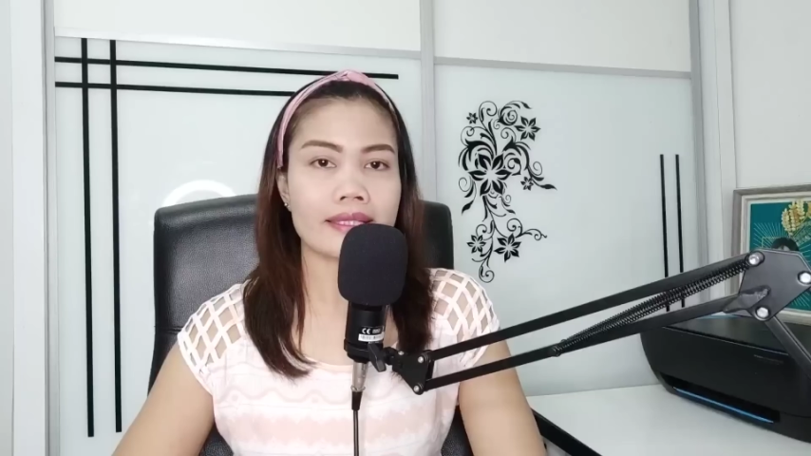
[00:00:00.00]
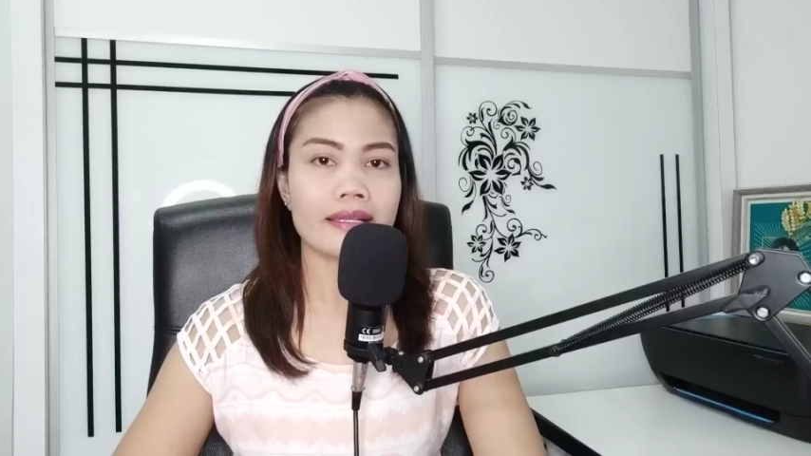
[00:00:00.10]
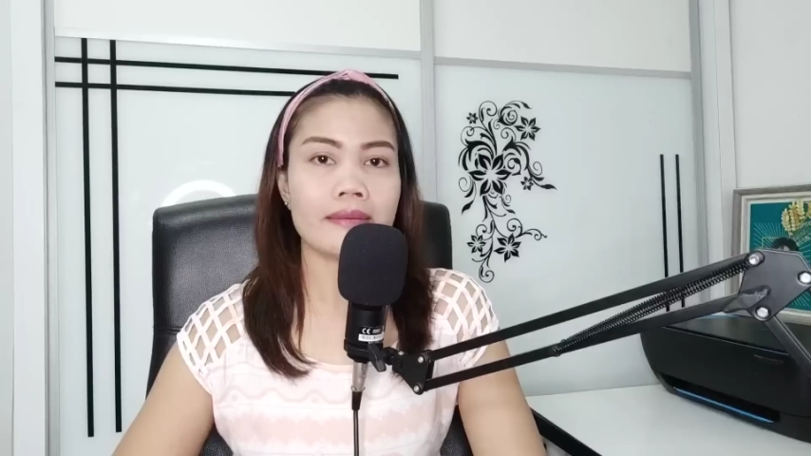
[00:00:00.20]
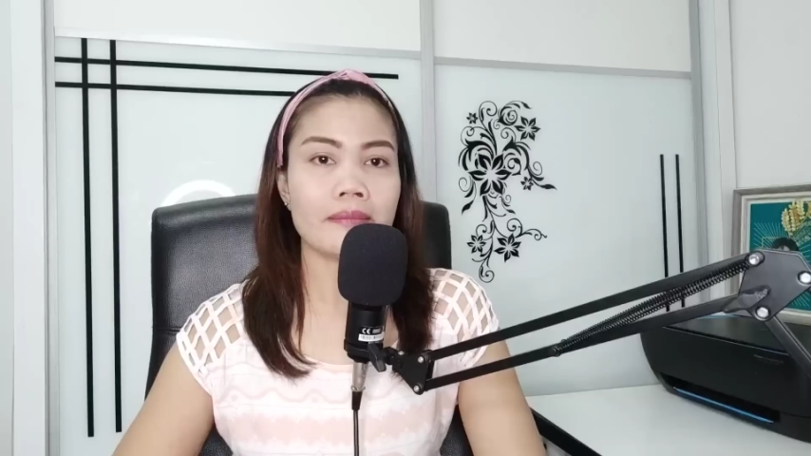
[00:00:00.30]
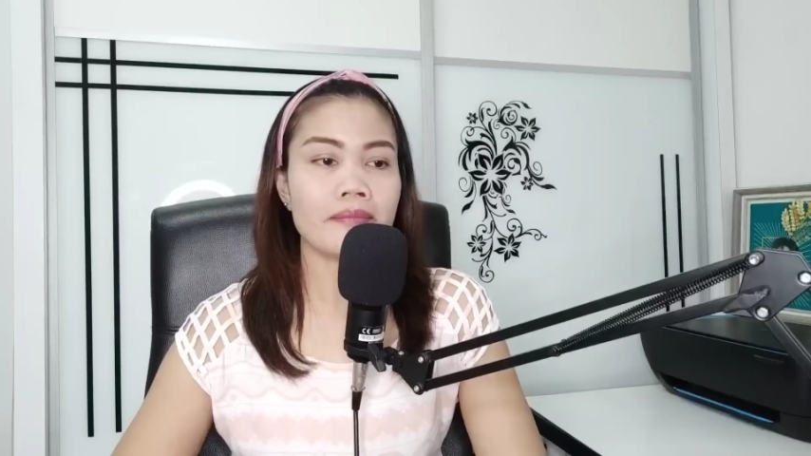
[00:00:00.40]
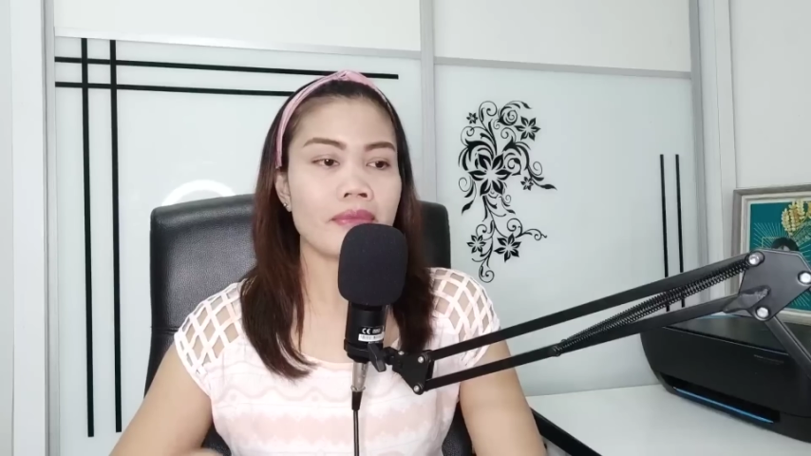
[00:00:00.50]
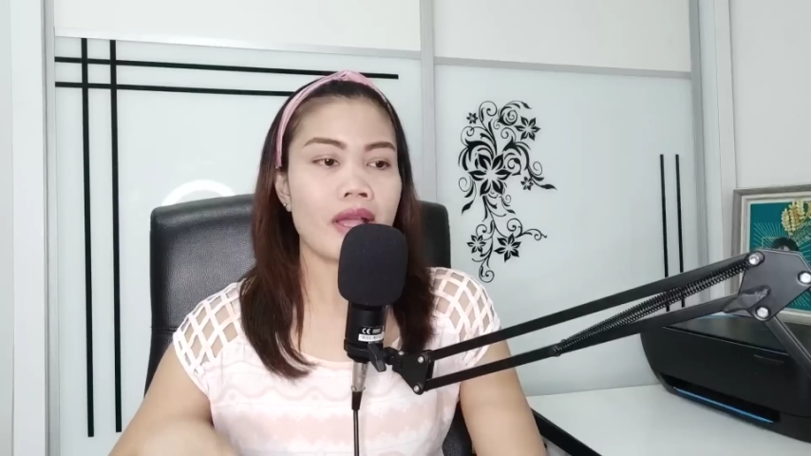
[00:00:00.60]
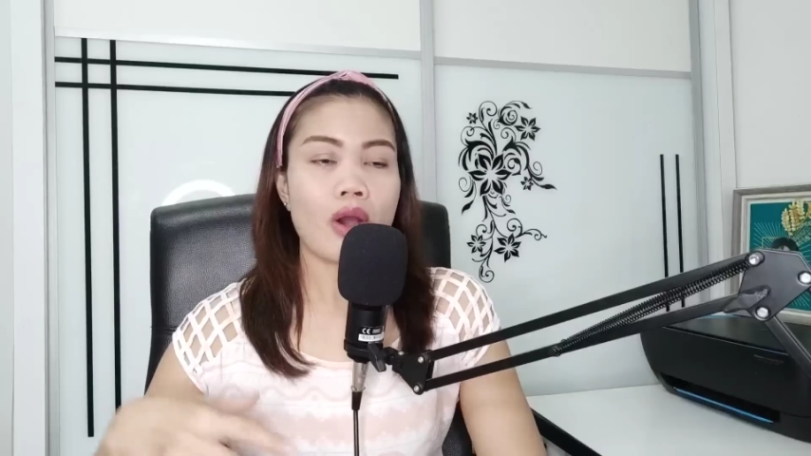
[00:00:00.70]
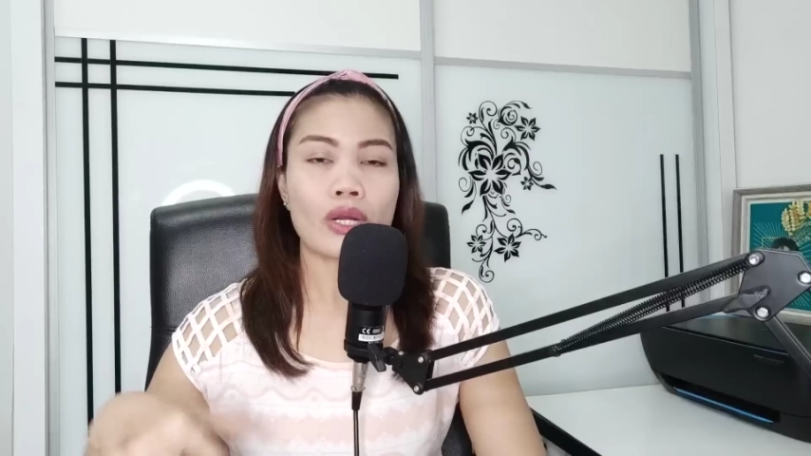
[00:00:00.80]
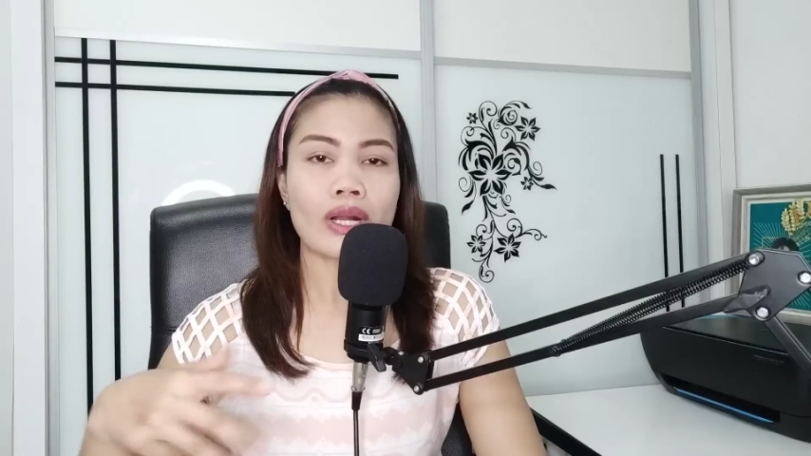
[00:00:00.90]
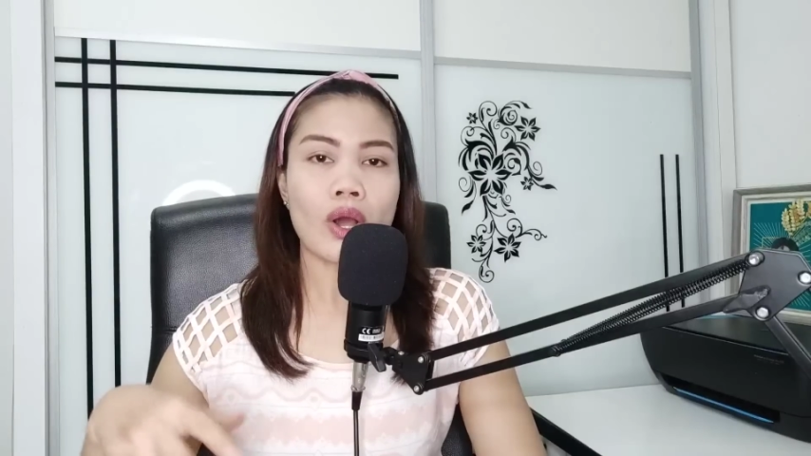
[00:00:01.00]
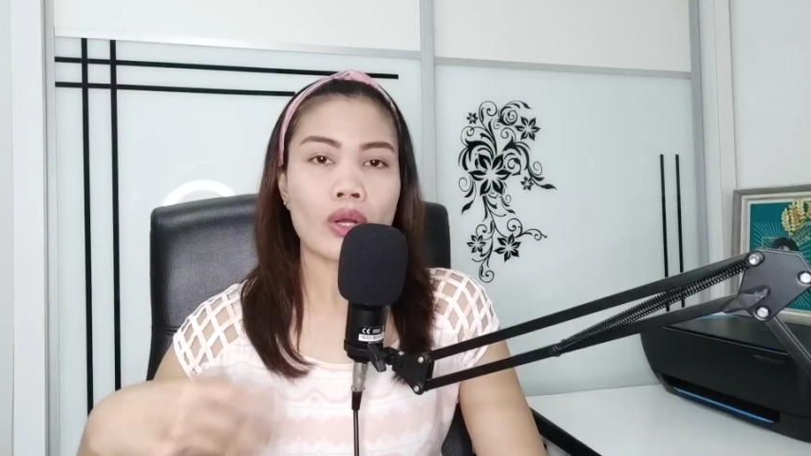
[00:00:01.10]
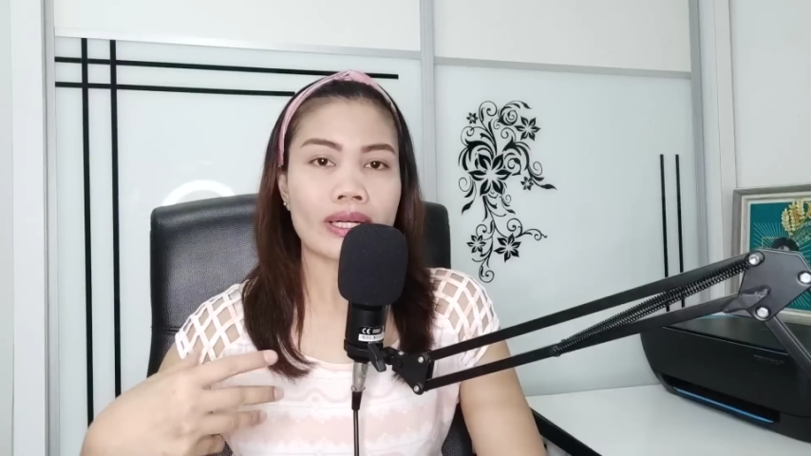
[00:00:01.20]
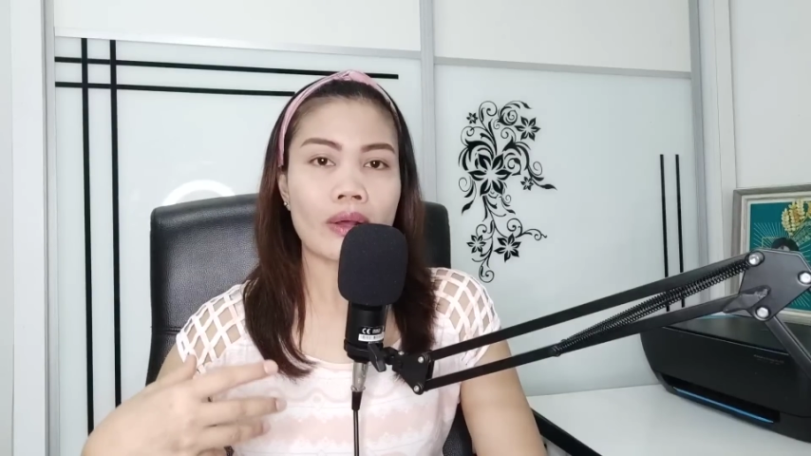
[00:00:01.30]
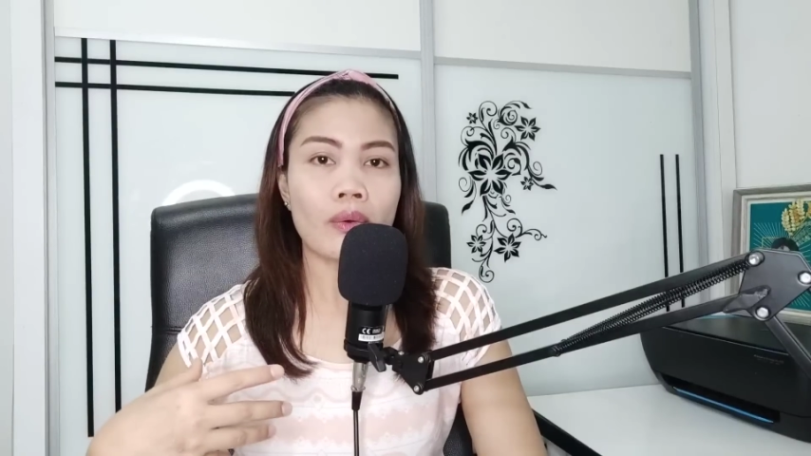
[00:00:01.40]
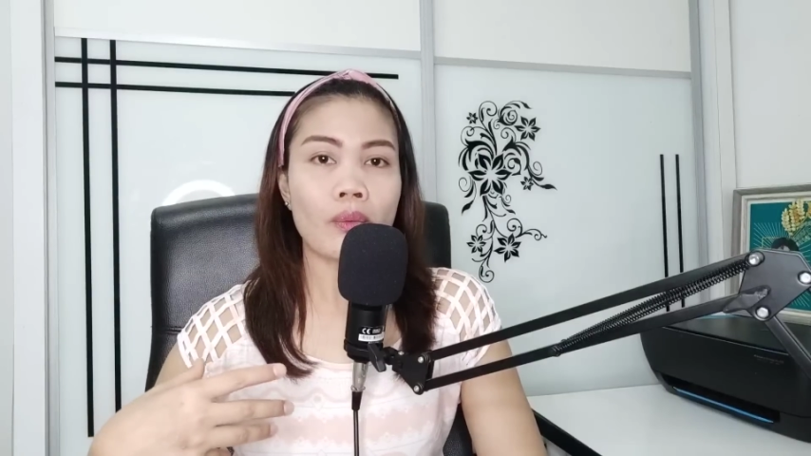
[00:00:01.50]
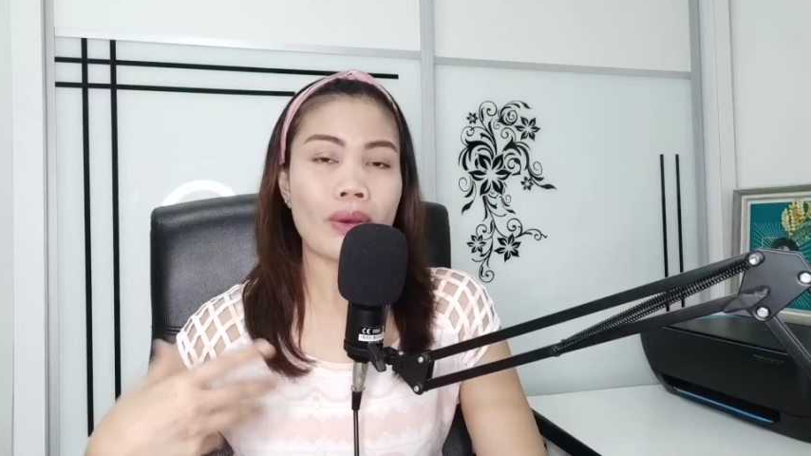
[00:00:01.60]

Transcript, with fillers: Jadi orang-orang